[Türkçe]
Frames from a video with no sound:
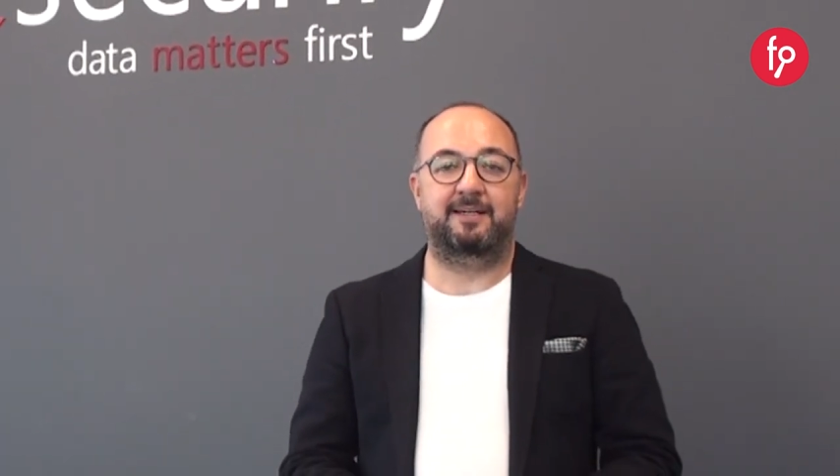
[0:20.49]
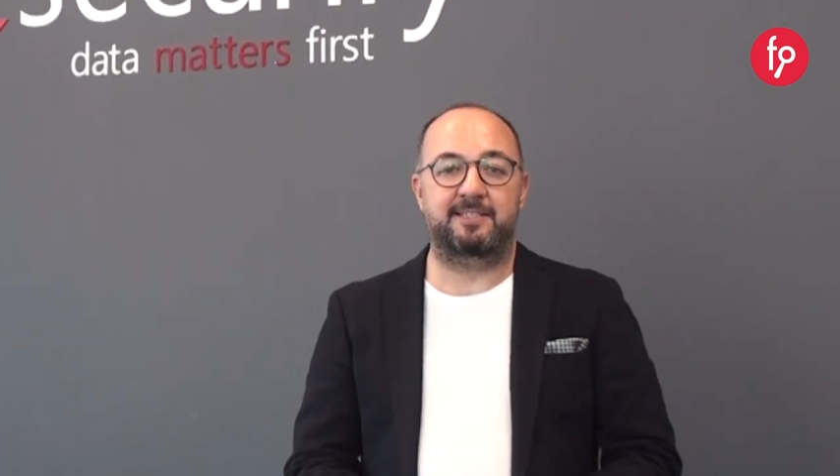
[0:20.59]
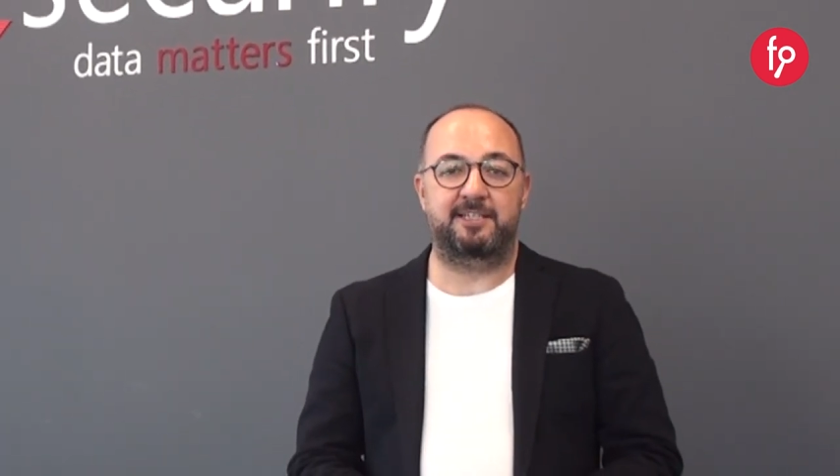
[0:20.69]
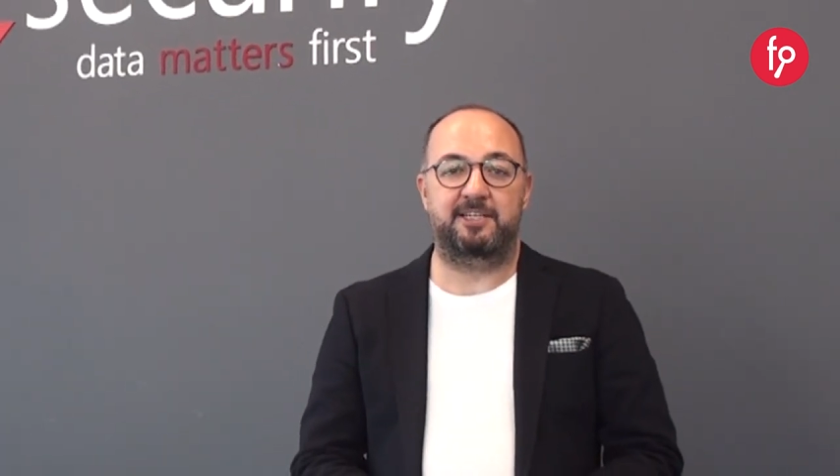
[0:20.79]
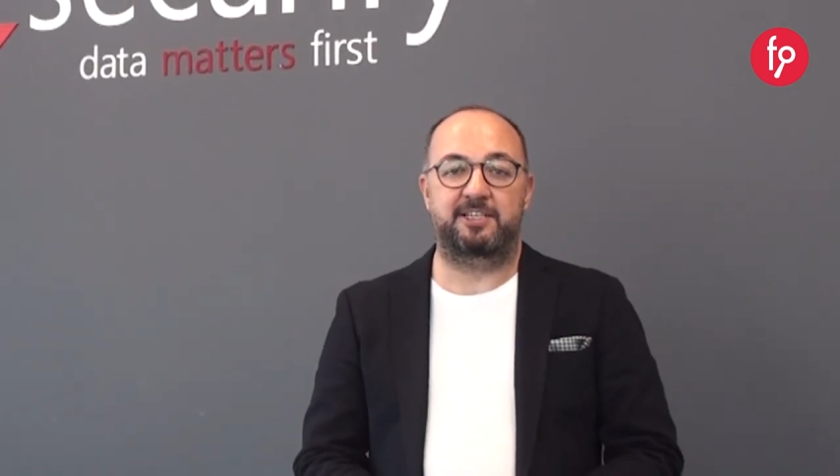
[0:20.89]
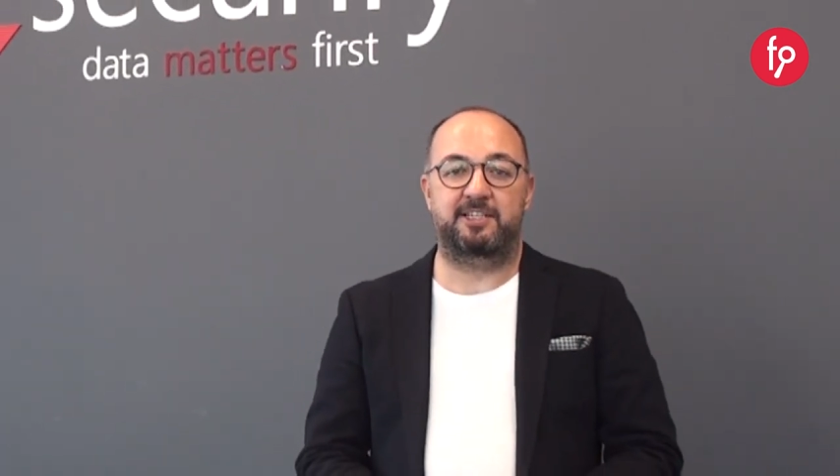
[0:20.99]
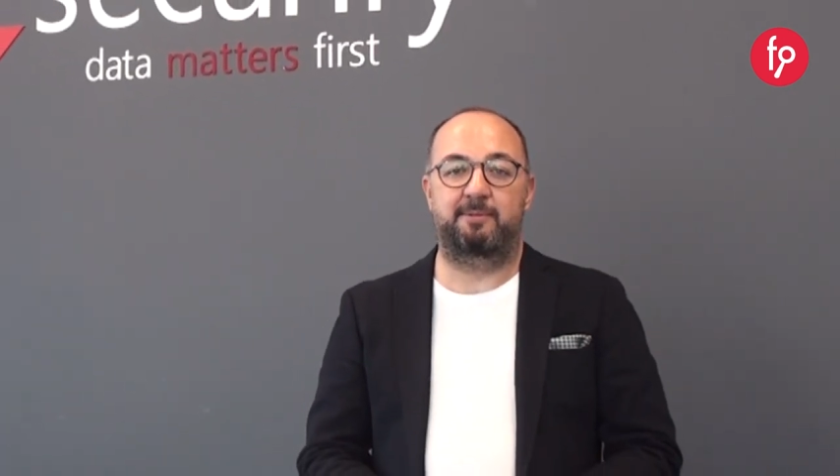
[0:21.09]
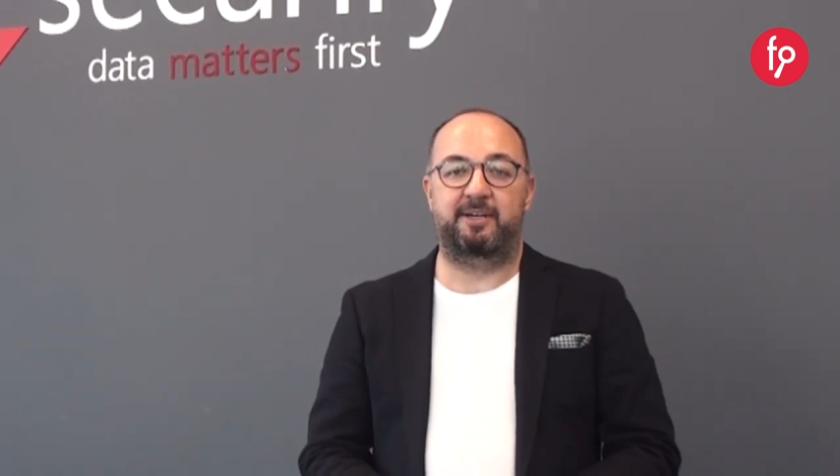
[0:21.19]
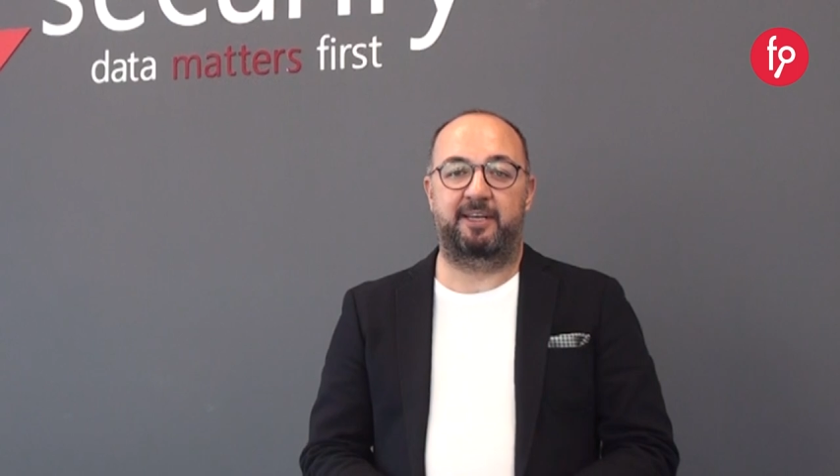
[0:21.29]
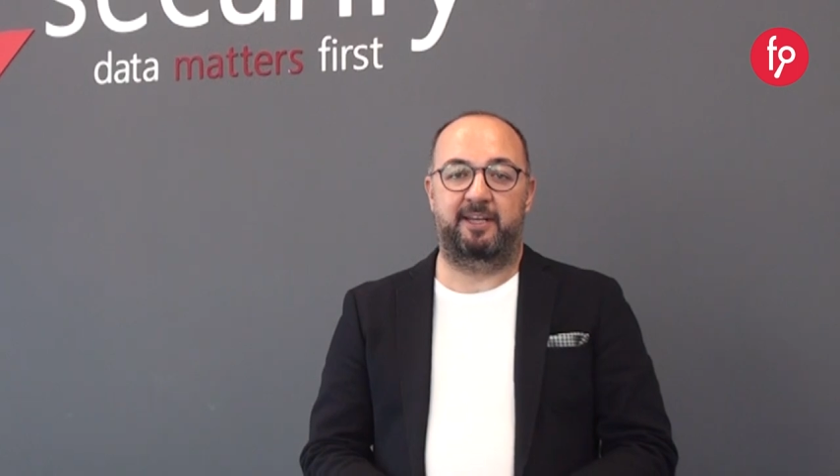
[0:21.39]
Kısaca
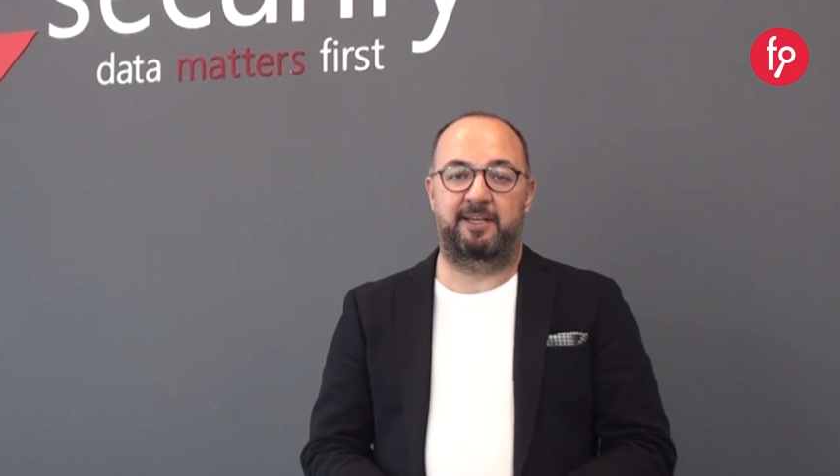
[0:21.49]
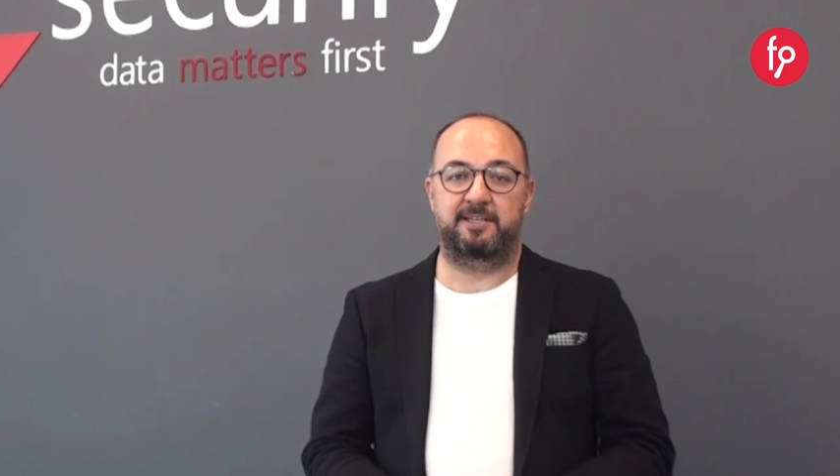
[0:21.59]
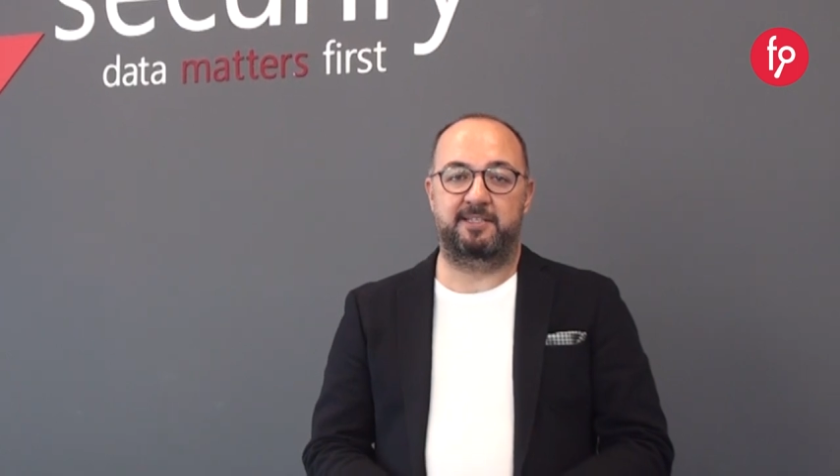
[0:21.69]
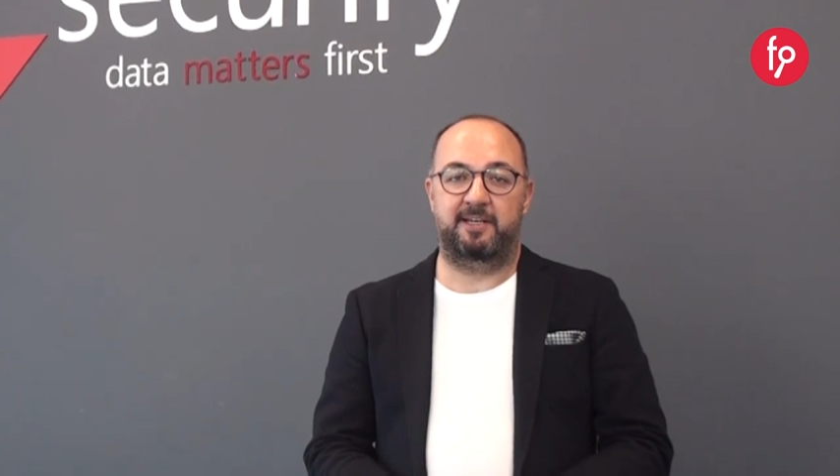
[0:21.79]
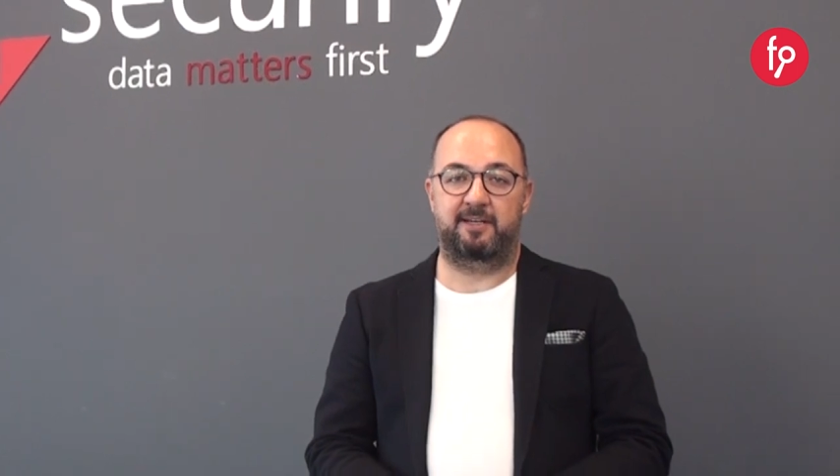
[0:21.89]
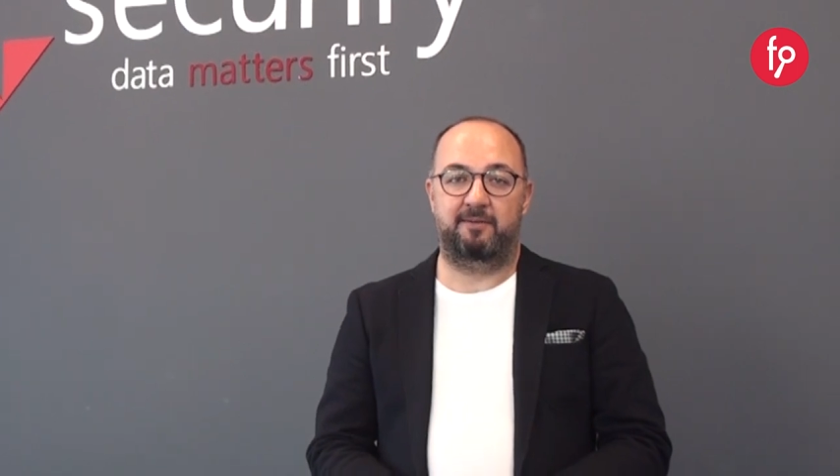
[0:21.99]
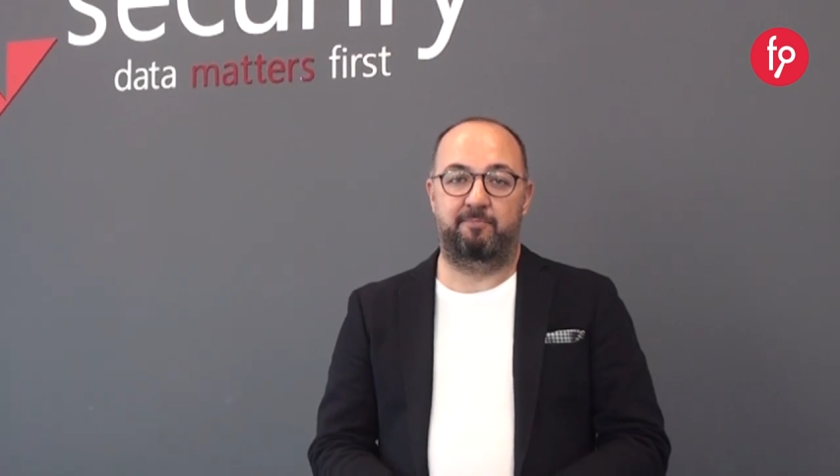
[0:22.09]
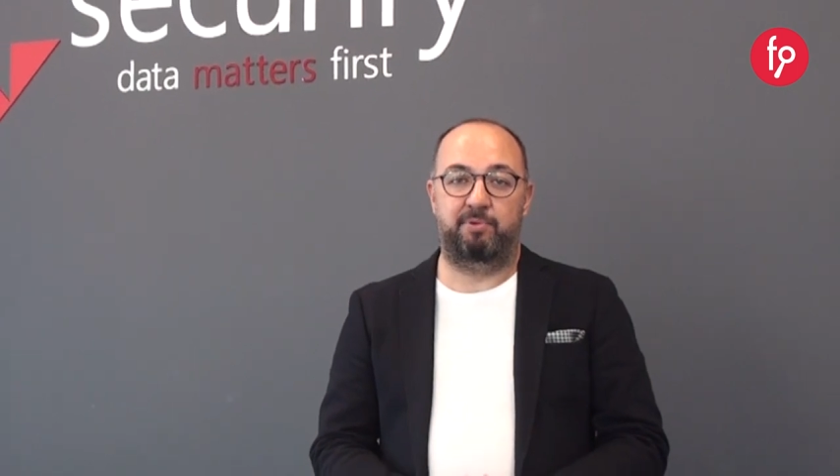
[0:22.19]
açıklamak gerekirse,